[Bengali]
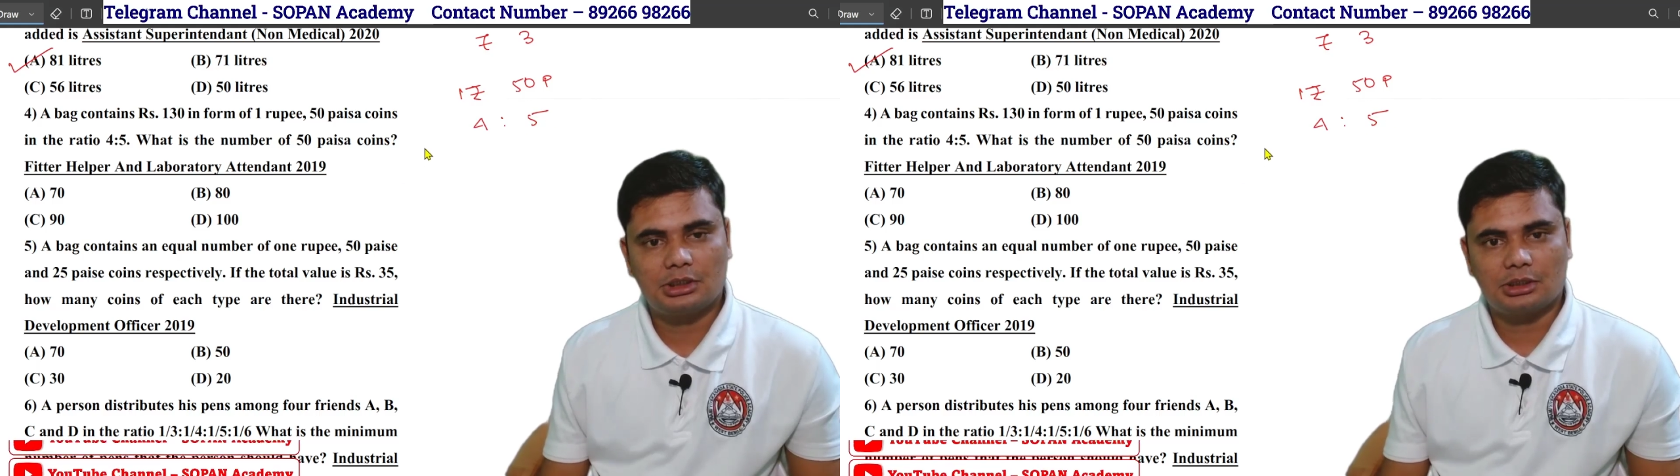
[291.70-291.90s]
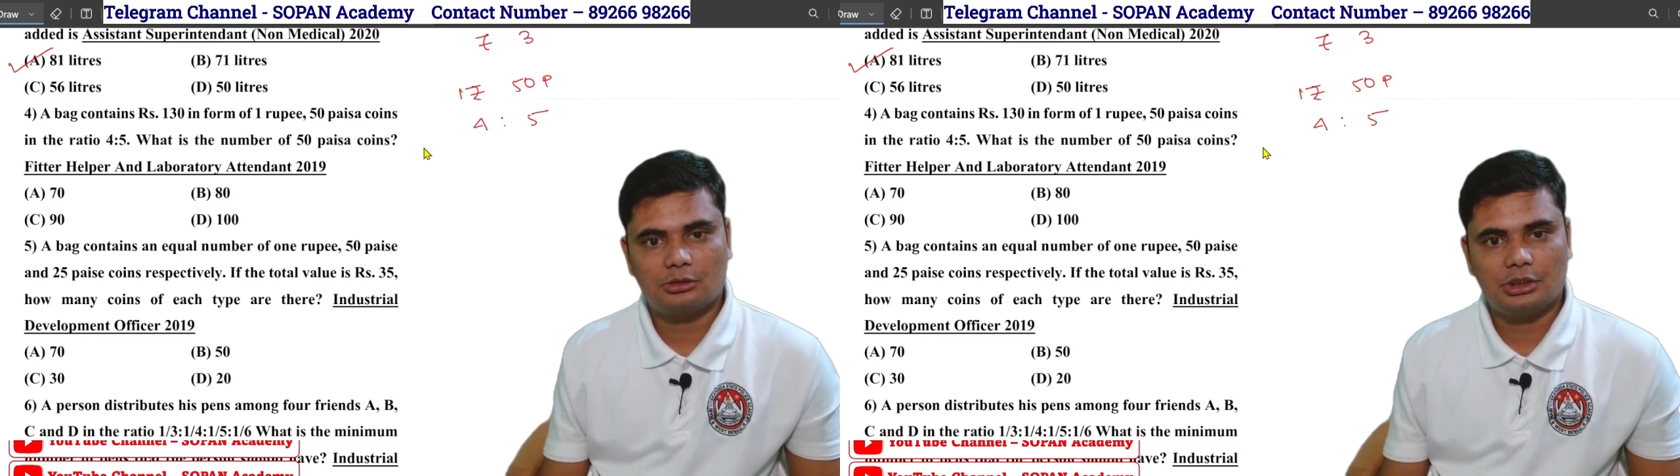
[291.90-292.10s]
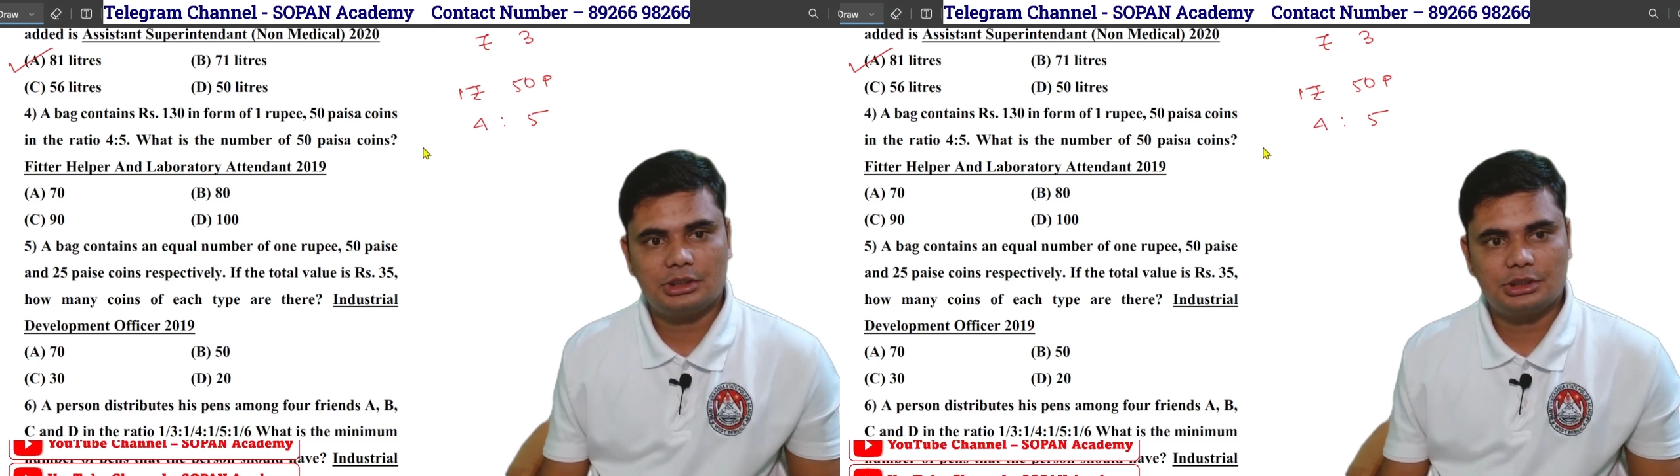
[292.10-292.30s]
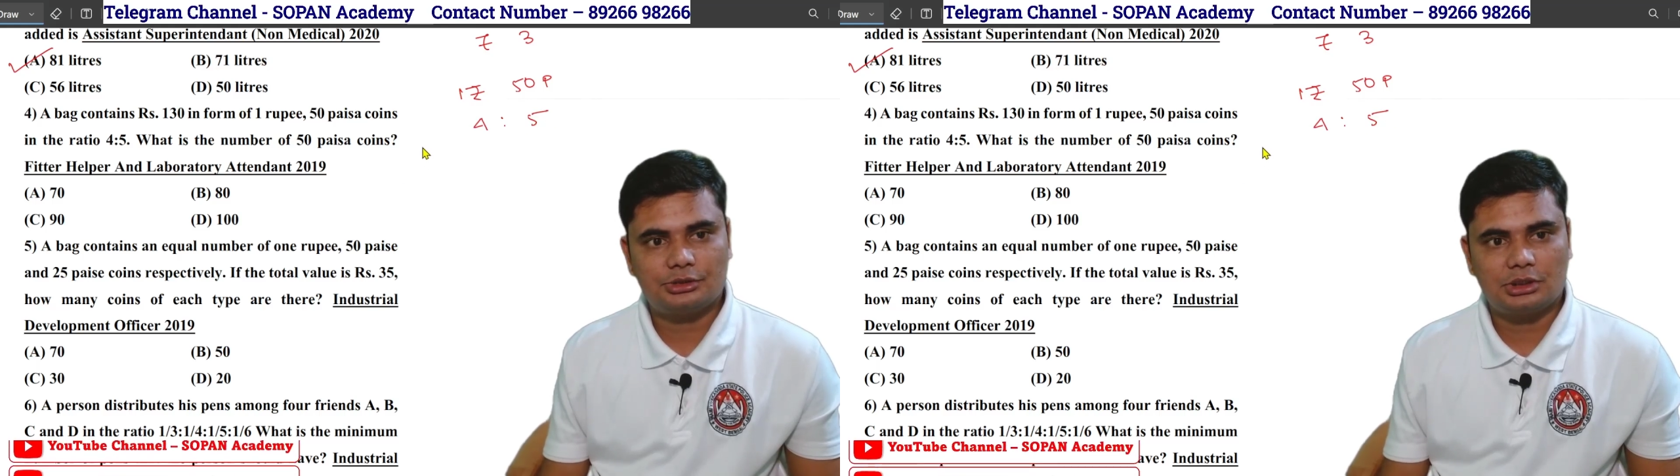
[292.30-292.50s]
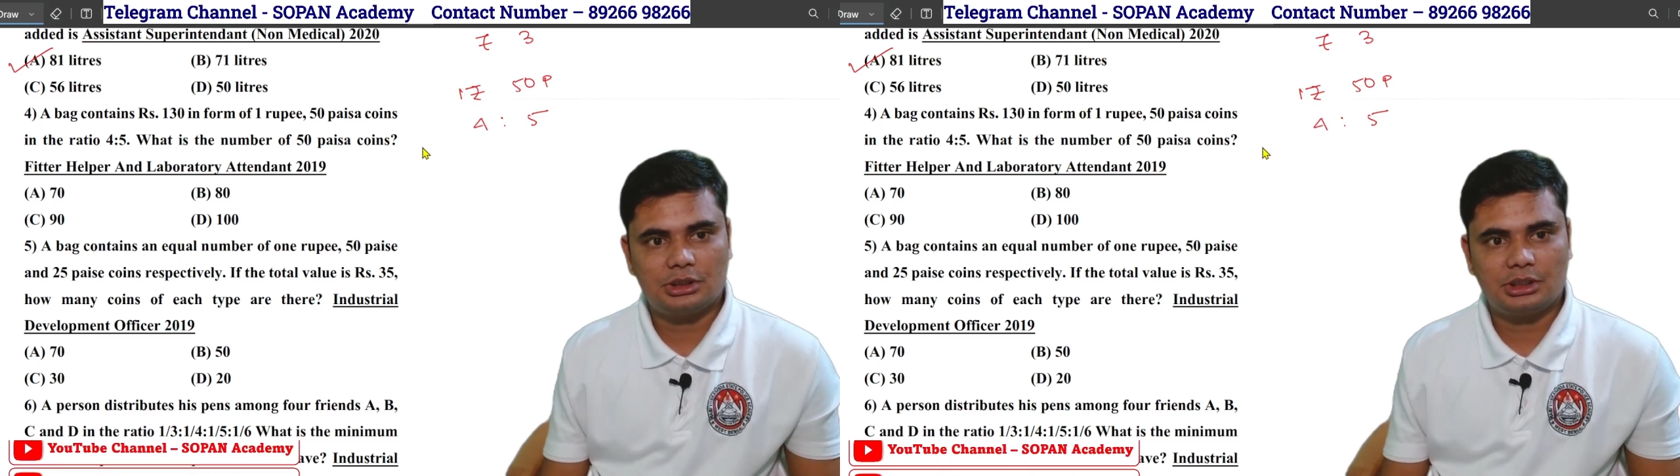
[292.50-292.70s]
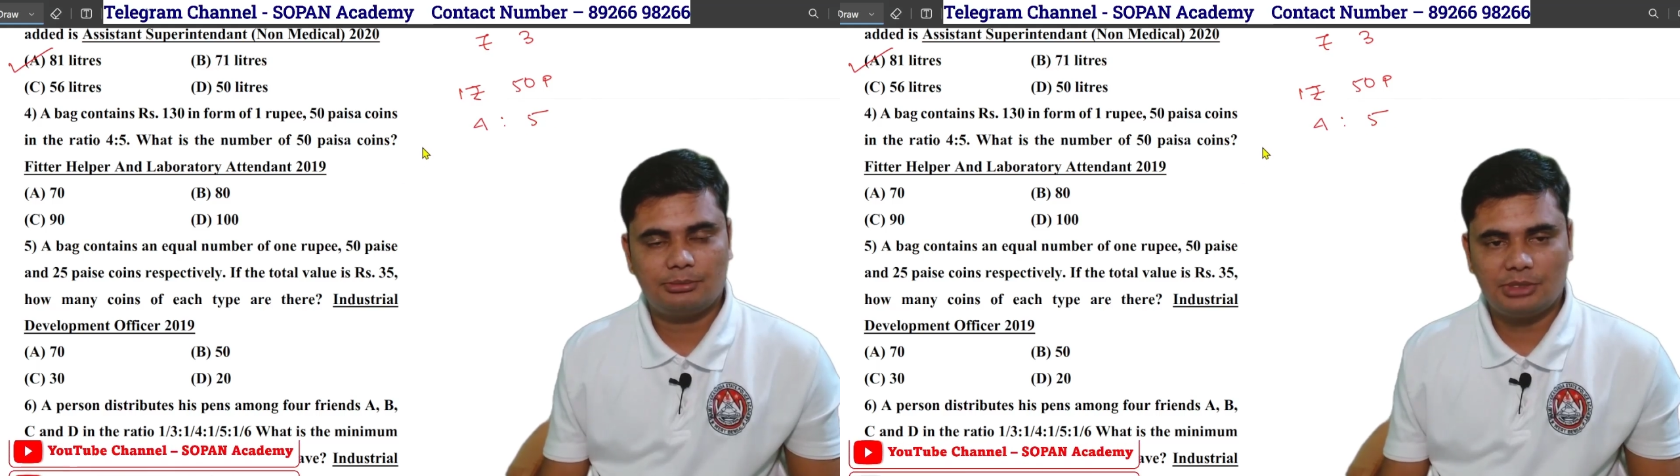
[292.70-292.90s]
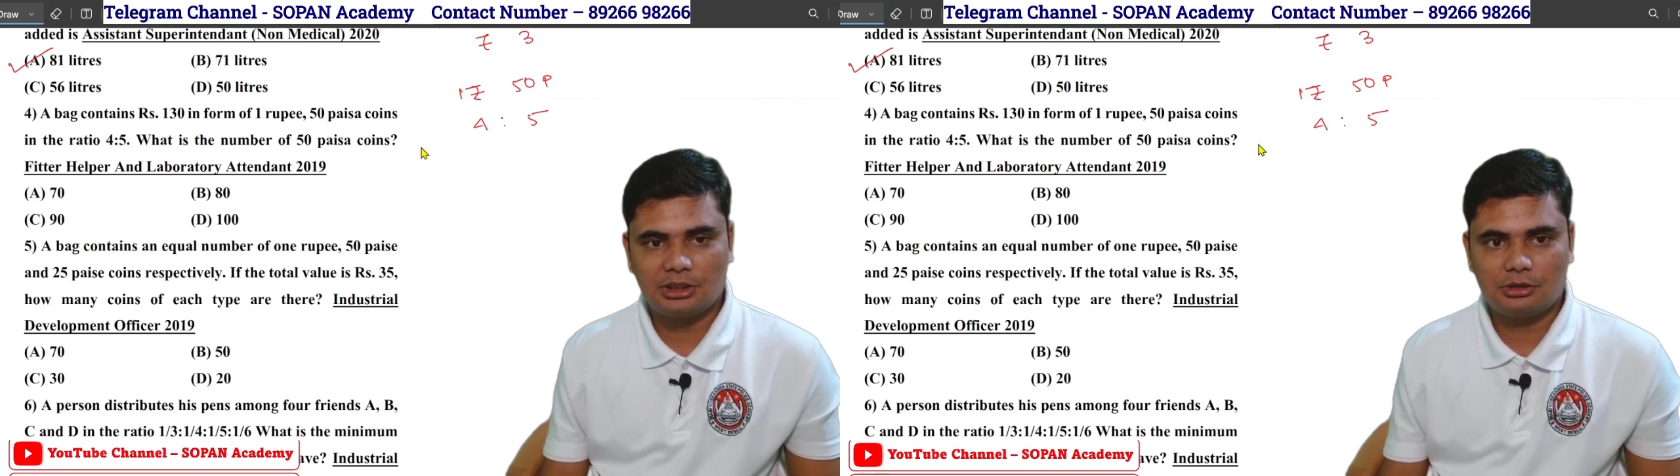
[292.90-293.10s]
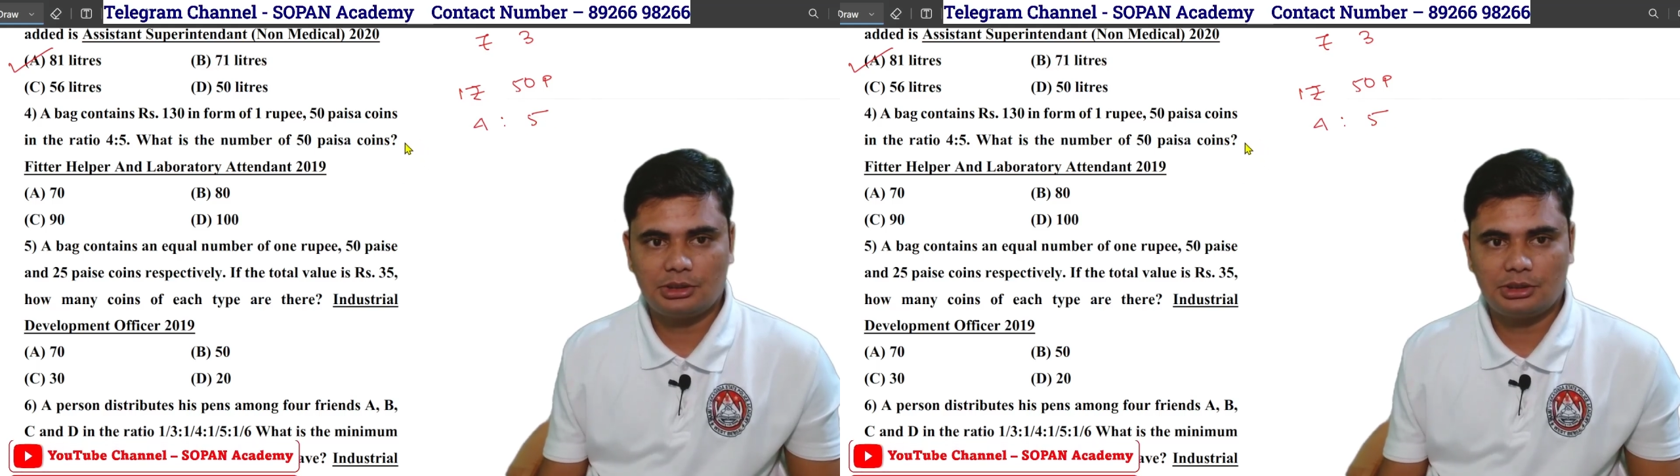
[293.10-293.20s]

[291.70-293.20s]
না কয়েন রেশো না এ ব্যাগ